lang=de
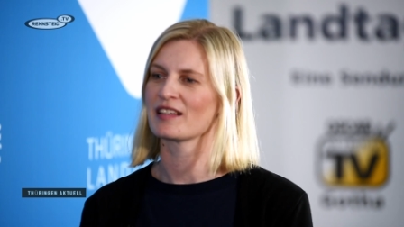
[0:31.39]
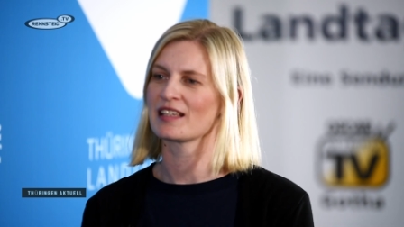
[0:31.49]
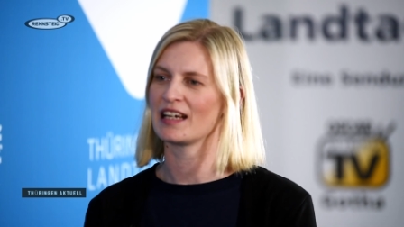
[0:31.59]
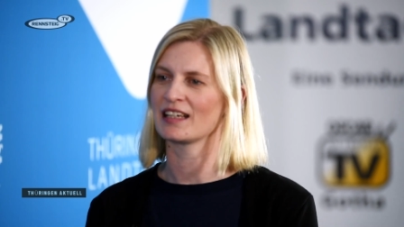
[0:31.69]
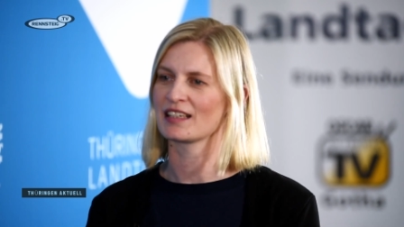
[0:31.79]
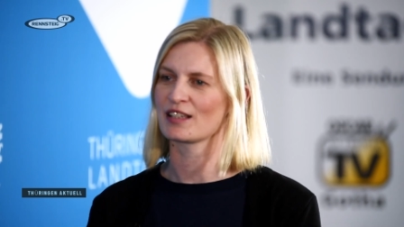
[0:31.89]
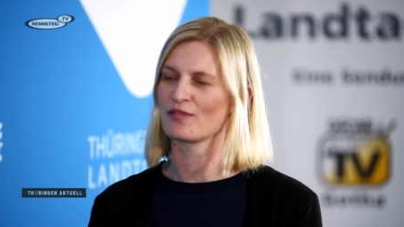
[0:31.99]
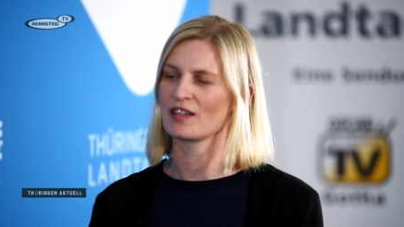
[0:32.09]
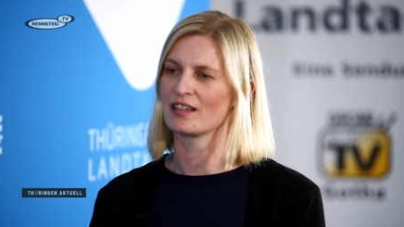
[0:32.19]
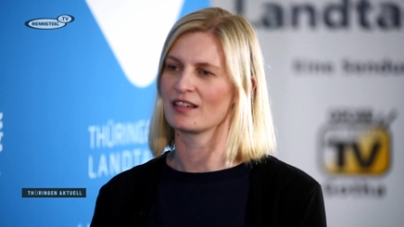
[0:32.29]
festhalten,
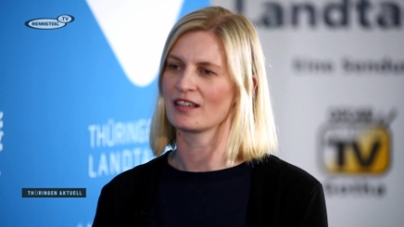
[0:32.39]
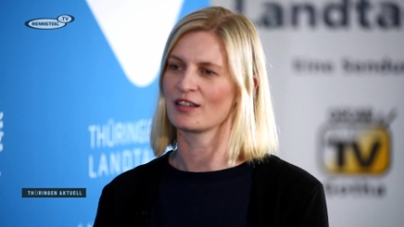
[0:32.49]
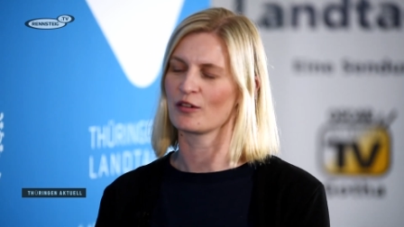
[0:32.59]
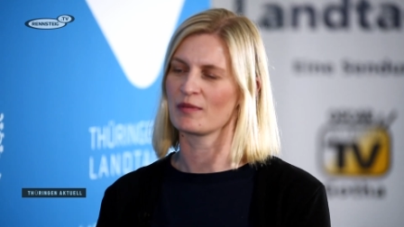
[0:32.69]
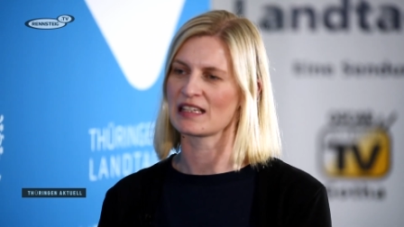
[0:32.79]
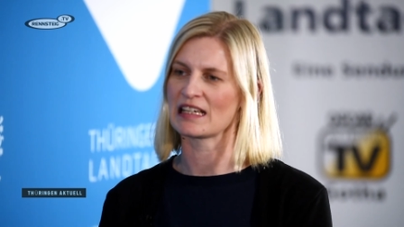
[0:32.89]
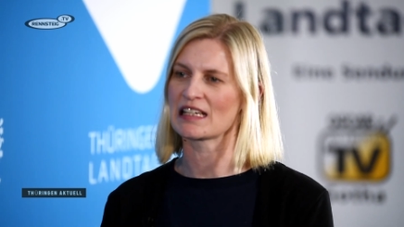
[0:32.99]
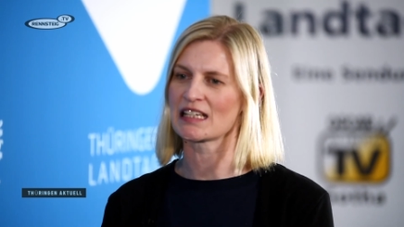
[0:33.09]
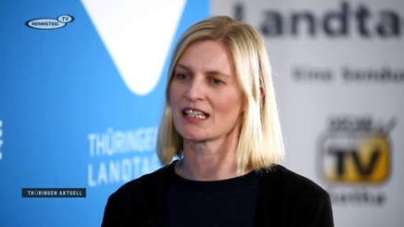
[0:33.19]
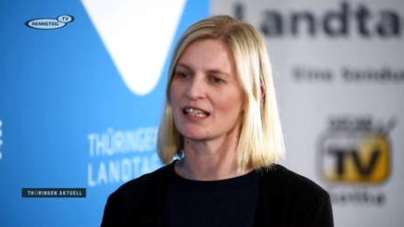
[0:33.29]
dass wir hier nochmal
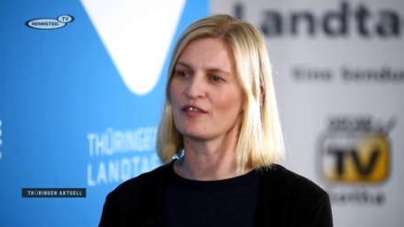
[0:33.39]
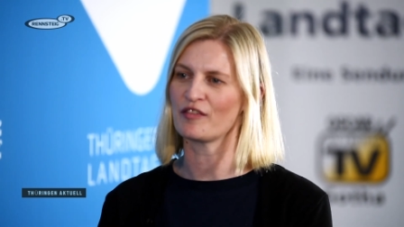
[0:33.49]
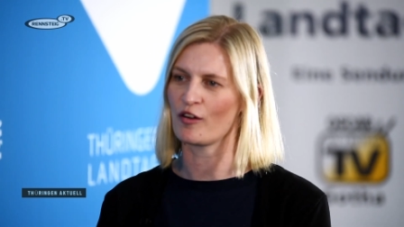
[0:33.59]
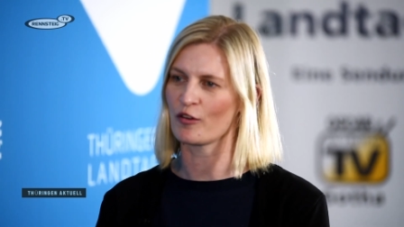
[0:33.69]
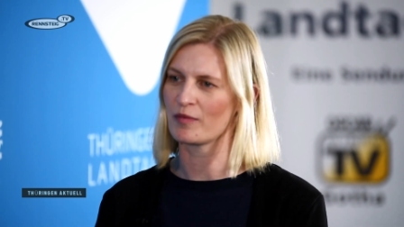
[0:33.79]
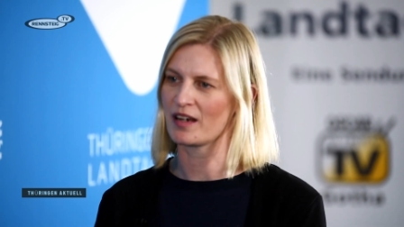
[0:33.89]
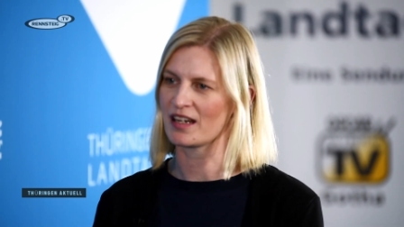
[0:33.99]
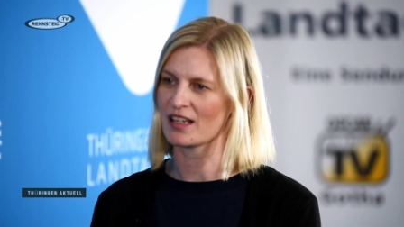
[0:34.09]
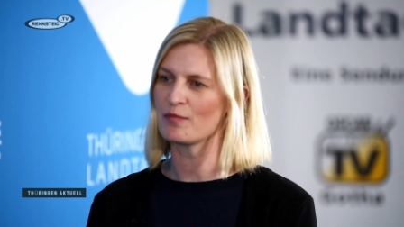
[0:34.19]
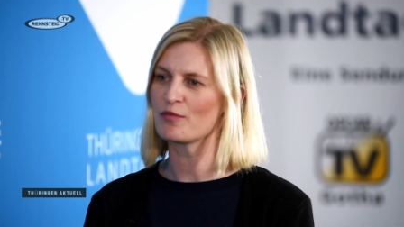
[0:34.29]
sehr intensiv auch über
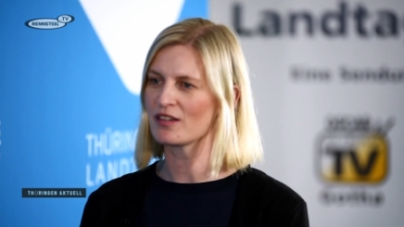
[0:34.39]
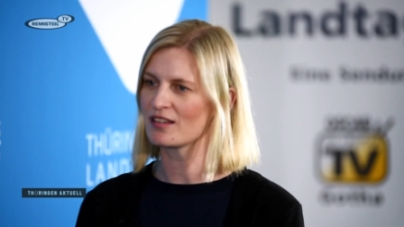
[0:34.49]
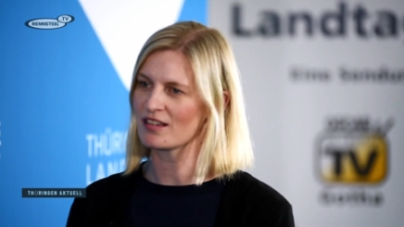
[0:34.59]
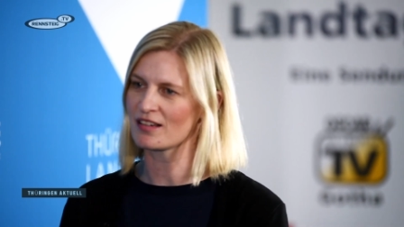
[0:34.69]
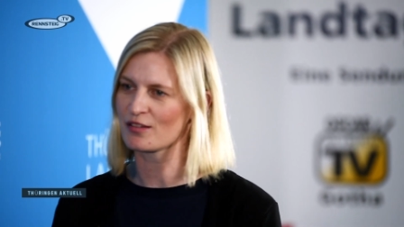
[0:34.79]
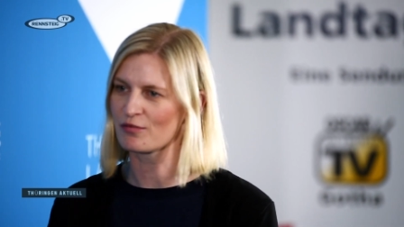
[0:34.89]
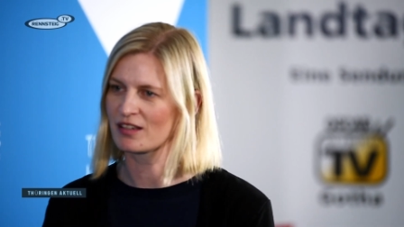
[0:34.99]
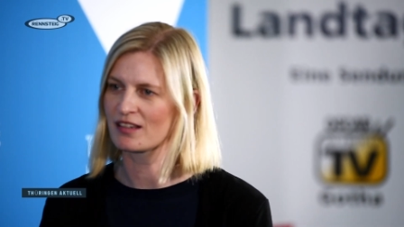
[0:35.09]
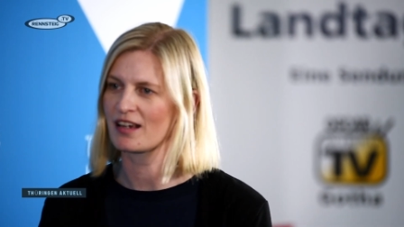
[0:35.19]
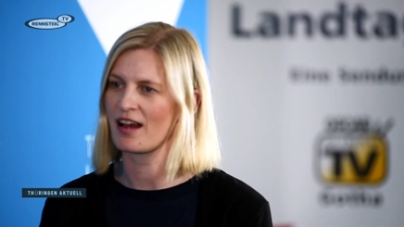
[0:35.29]
Energiepolitik
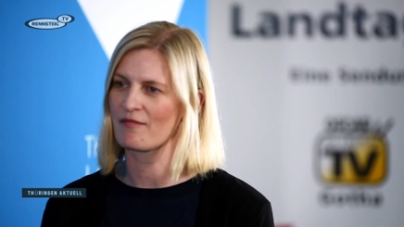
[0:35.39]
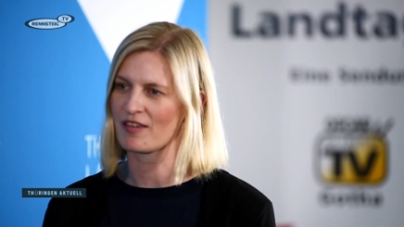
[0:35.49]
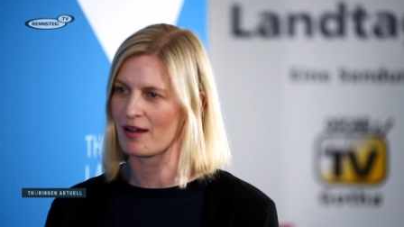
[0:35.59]
diskutiert haben.